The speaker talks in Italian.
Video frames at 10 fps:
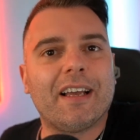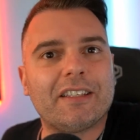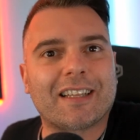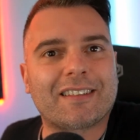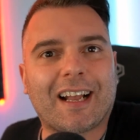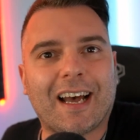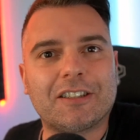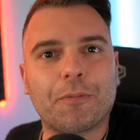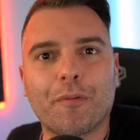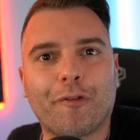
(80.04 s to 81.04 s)
eh,
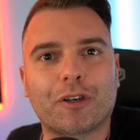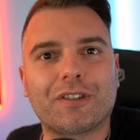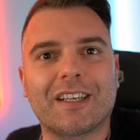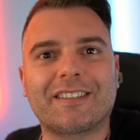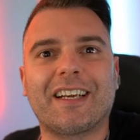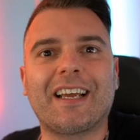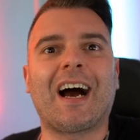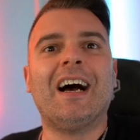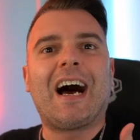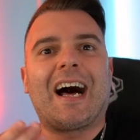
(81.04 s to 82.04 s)
attaccanti più forti della Serie
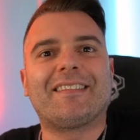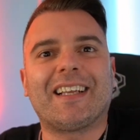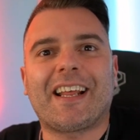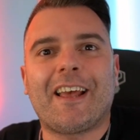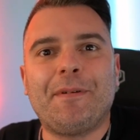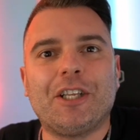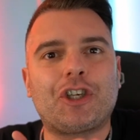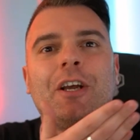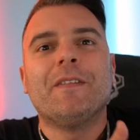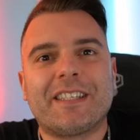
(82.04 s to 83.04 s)
A. Ante
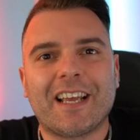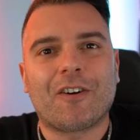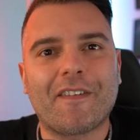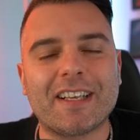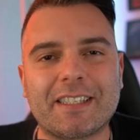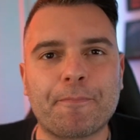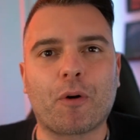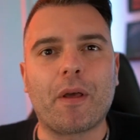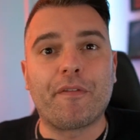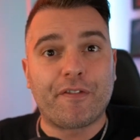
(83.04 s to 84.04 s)
Rebic, se non avesse
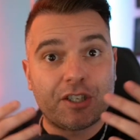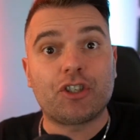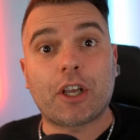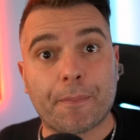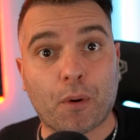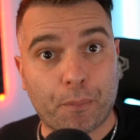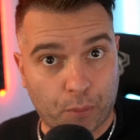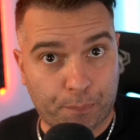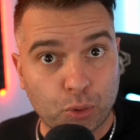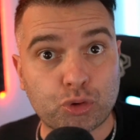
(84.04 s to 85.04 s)
problemi fisici che
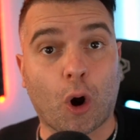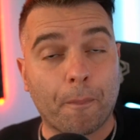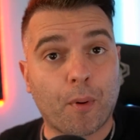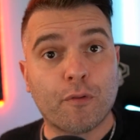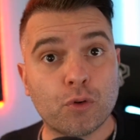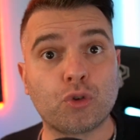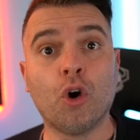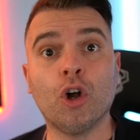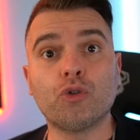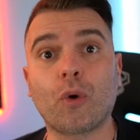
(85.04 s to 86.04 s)
purtroppo ha
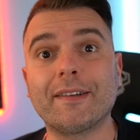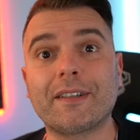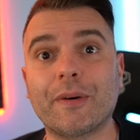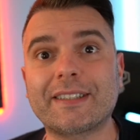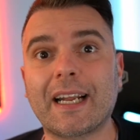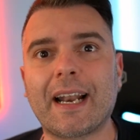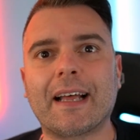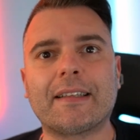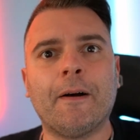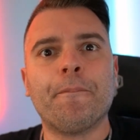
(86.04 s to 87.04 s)
avuto durante
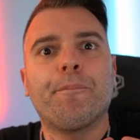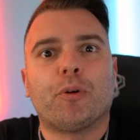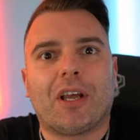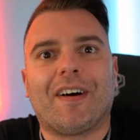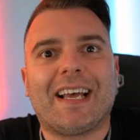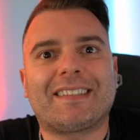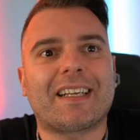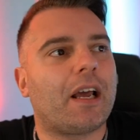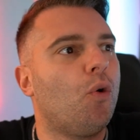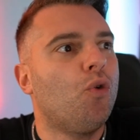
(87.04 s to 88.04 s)
quest'annata, poteva
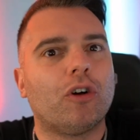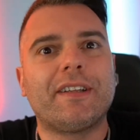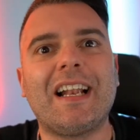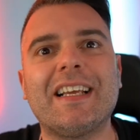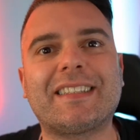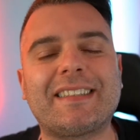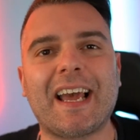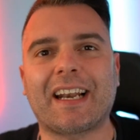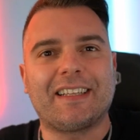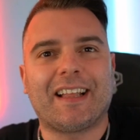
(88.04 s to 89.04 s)
essere uno degli
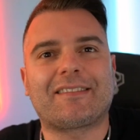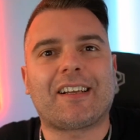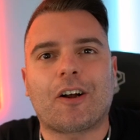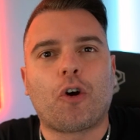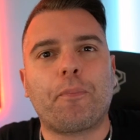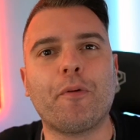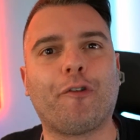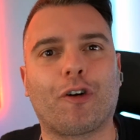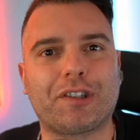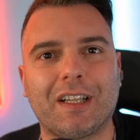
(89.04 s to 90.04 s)
esterni d'attacco più
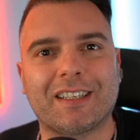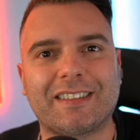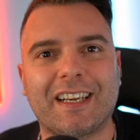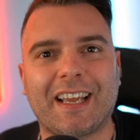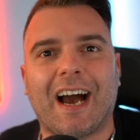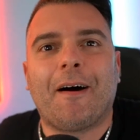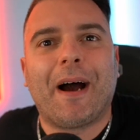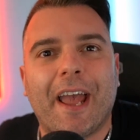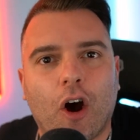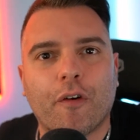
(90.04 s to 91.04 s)
forti della Serie A.
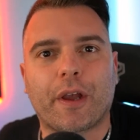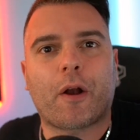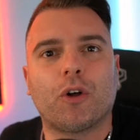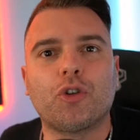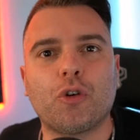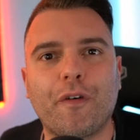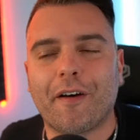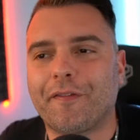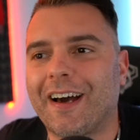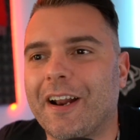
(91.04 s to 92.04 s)
Ma è ovvio che quando tu vai
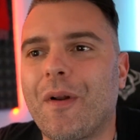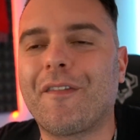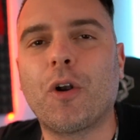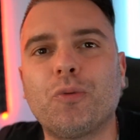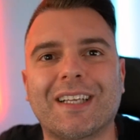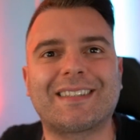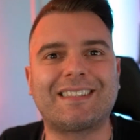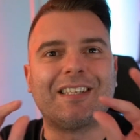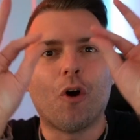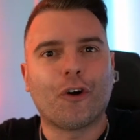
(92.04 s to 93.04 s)
a fare una
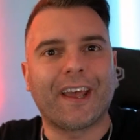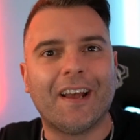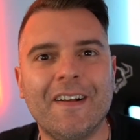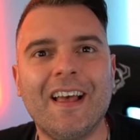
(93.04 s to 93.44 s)
valutazione